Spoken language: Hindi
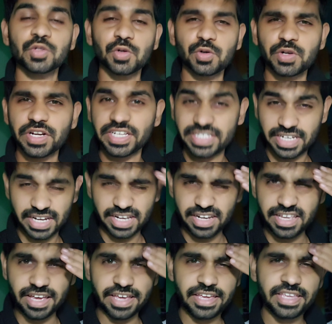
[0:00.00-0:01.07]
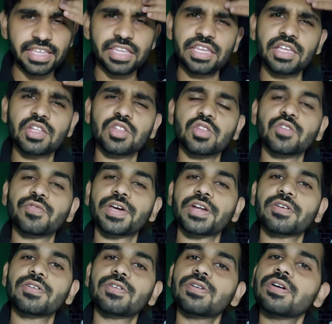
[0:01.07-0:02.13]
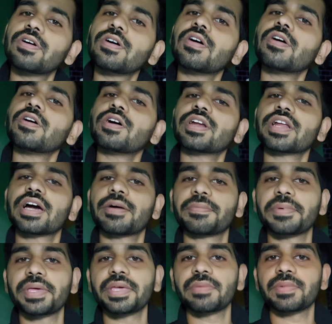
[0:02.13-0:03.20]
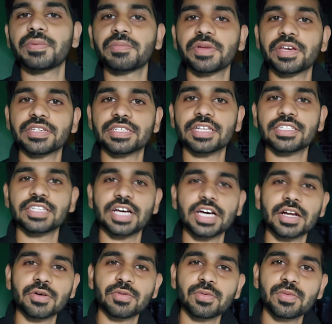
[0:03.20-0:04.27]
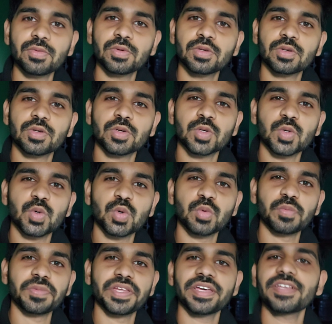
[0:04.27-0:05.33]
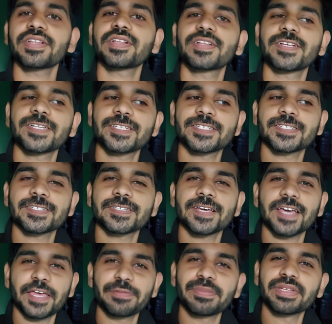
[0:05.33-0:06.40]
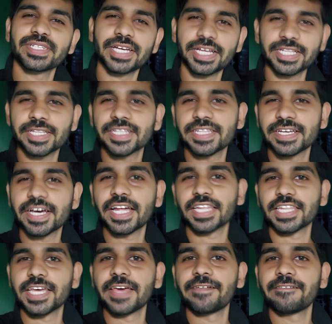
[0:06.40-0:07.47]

तो रेस्ट ले लिया है दोपहर को और अभी मम्मी के साथ जा रहा हूँ घूमने कहीं पे जाते दिखाते